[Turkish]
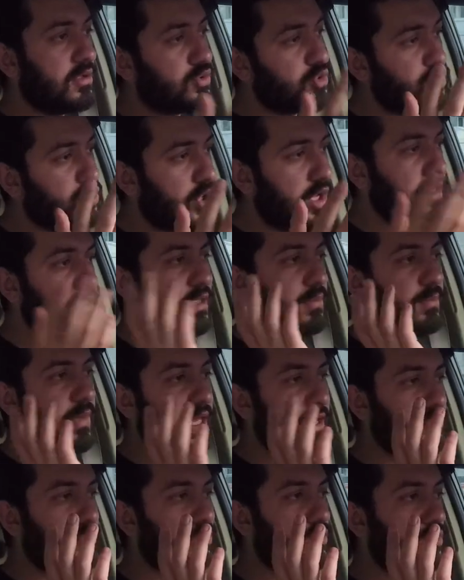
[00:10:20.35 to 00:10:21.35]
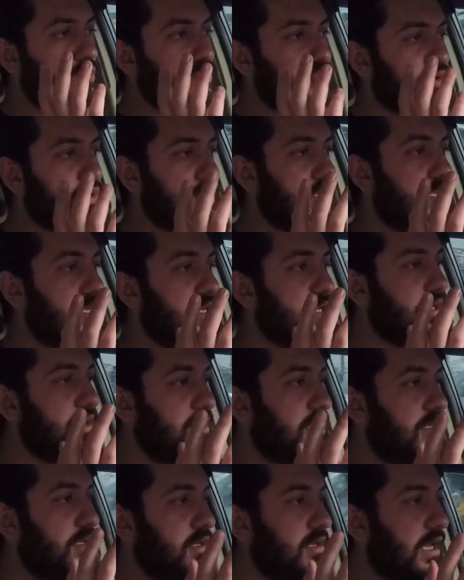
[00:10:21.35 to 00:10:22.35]
Şu anda bekliyoruz. Ee,
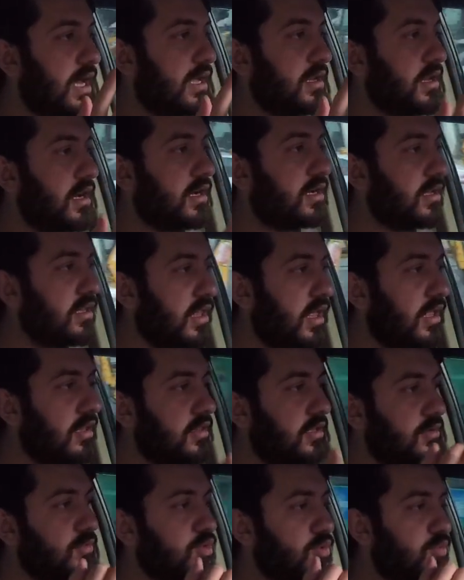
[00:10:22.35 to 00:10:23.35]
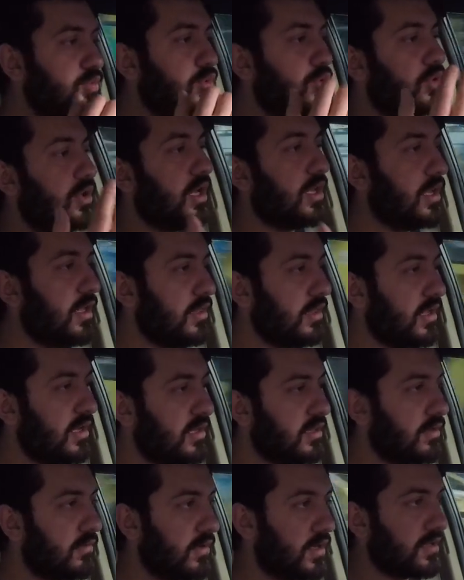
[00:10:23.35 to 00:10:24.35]
yani akıl aldığımız büyük
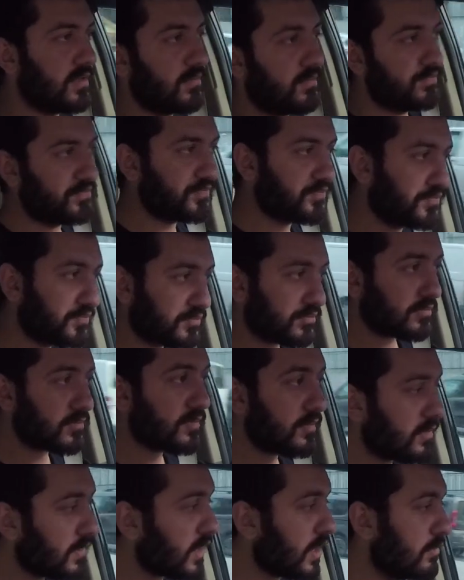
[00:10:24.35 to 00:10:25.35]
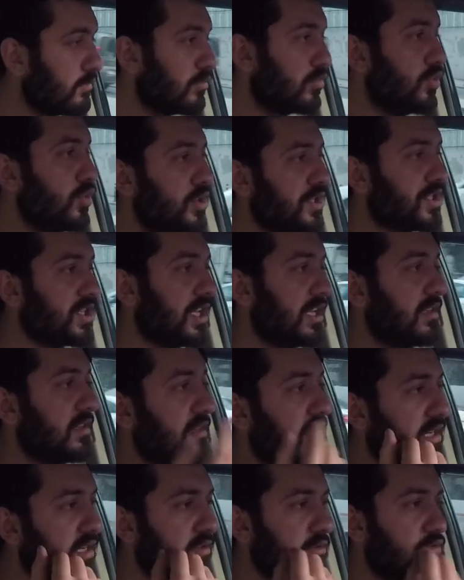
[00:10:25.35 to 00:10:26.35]
kanallar da var bu işe
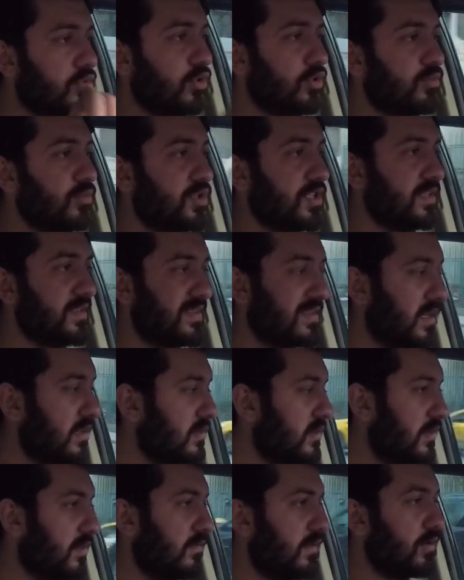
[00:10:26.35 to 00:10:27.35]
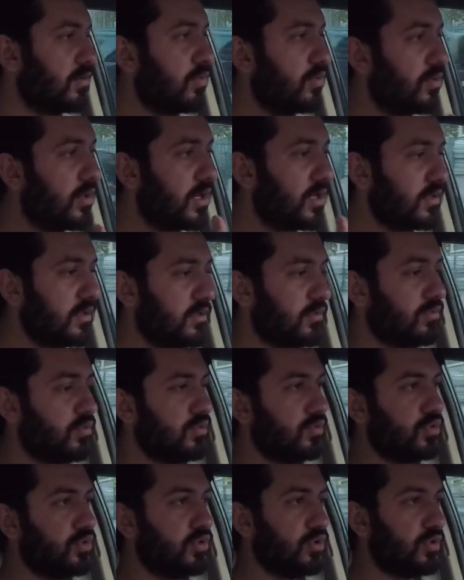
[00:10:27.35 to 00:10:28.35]
yıllarını dökmüş insanlar var. Onlarla da
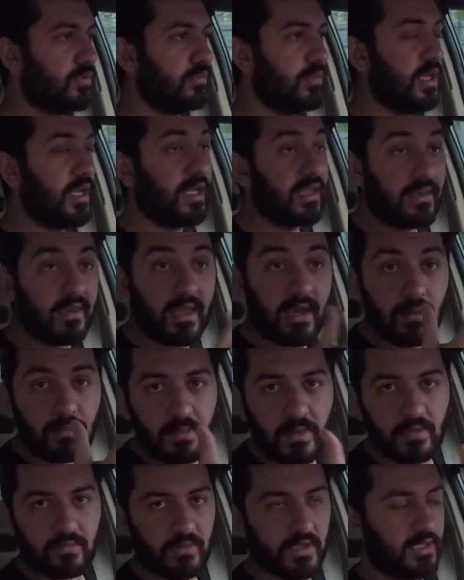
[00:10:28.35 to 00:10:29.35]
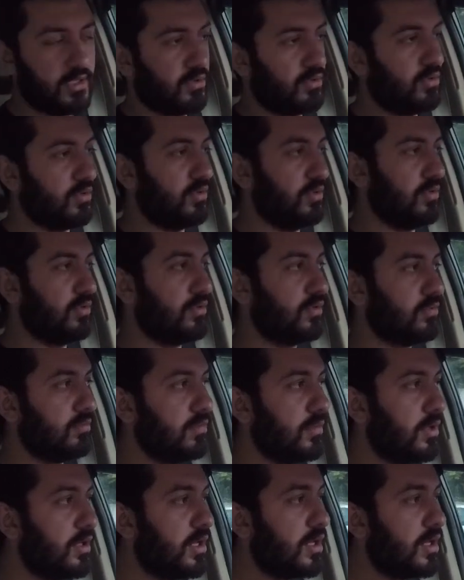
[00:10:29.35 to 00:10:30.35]
konuşuyorum. Ne yapmam gerekiyor diyorum.
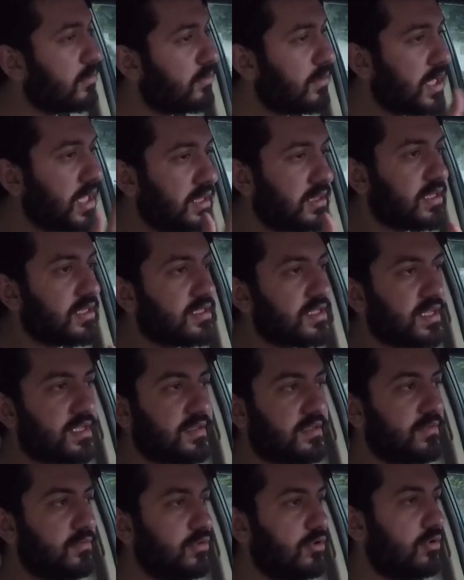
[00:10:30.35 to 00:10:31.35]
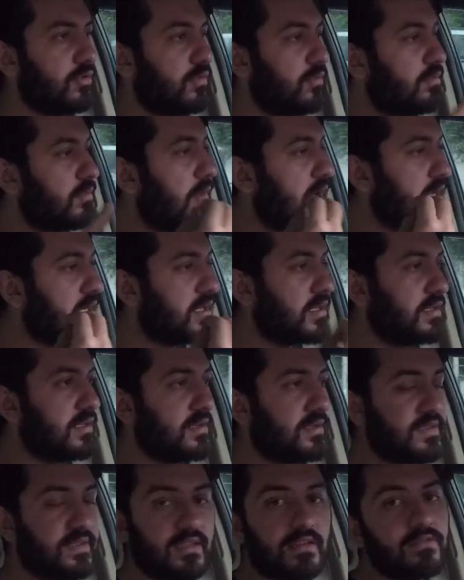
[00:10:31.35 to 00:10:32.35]
Bekleyeceksin diyor.
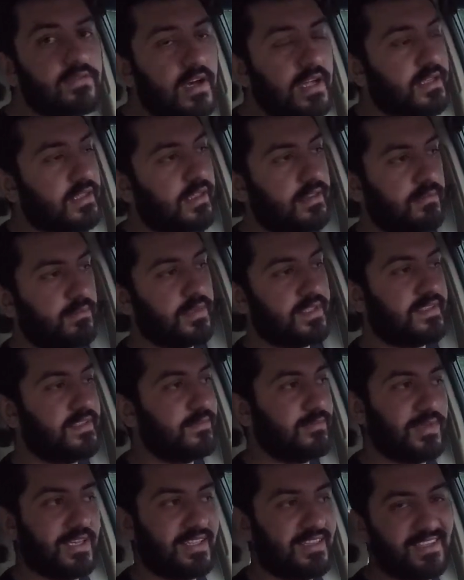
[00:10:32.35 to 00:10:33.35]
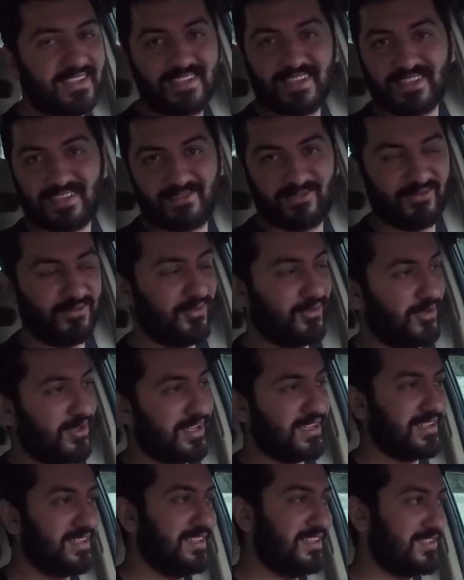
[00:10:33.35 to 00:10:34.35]
Markaların seni fark etmesin bekleyeceksin
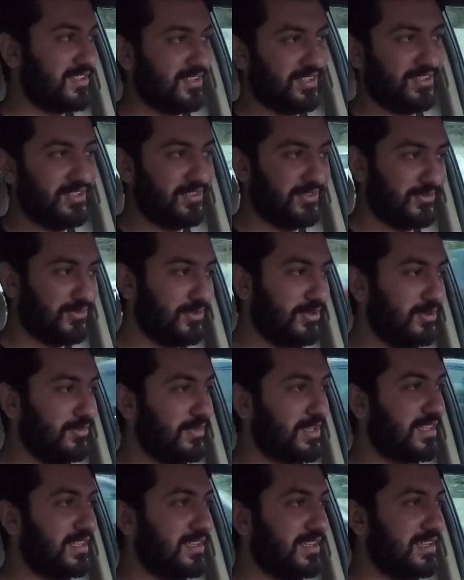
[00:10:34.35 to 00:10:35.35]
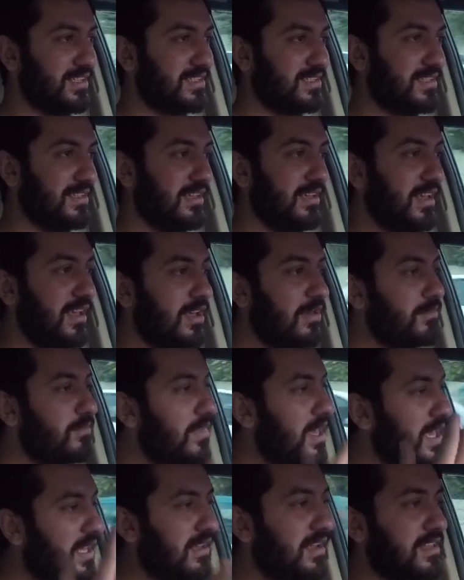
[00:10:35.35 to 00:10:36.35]
diyorlar. İşin açığını söylemek gerekirse.
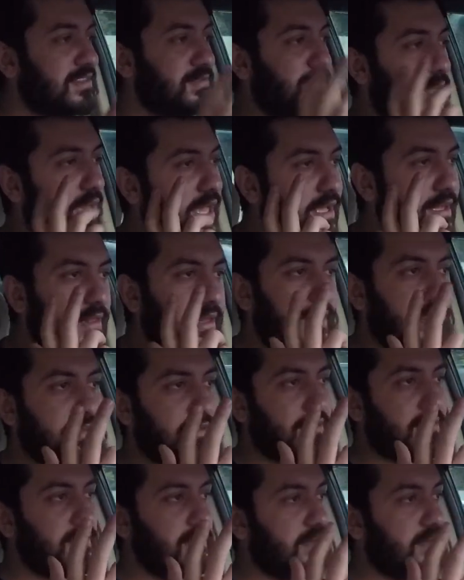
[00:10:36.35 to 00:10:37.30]
Mail at bekle.